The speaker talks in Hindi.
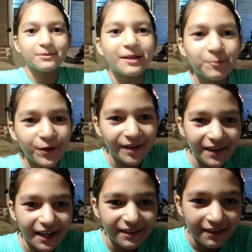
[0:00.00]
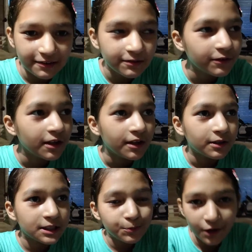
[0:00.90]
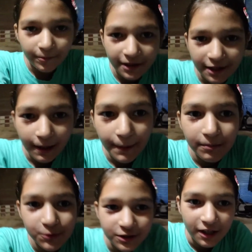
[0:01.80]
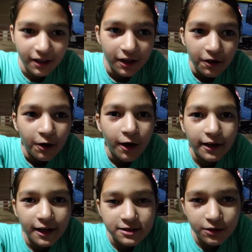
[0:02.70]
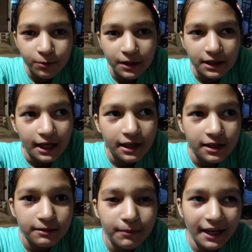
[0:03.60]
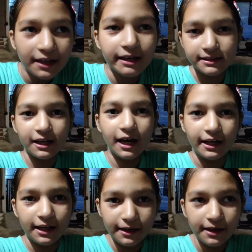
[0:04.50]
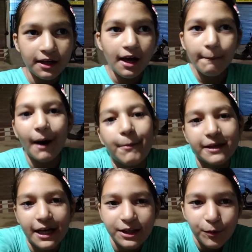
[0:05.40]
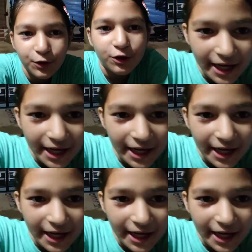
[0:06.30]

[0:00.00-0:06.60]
मैं एक पोयम गाने वाला हूँ इस पोयम का नाम है मुश्किल और ये जरूर बताना मैंने कैसी गाई है पापा कहते हैं